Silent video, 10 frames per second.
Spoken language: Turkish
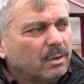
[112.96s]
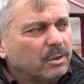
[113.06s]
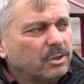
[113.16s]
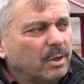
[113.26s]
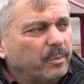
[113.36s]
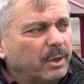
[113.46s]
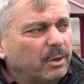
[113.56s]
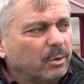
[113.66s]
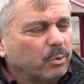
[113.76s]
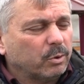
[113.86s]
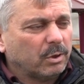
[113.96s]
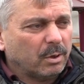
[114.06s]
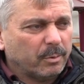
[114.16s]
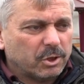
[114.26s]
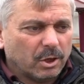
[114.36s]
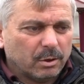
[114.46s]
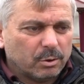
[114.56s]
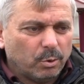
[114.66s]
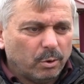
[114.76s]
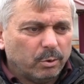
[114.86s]
işte beni kurtaramayacağını da
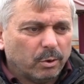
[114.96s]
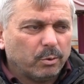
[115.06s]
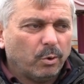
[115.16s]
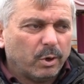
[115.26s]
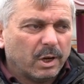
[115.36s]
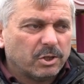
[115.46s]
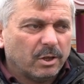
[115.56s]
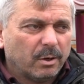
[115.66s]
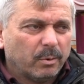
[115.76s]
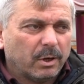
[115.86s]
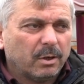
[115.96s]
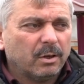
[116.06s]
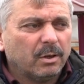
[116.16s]
söylüyor. Öğrenciler var.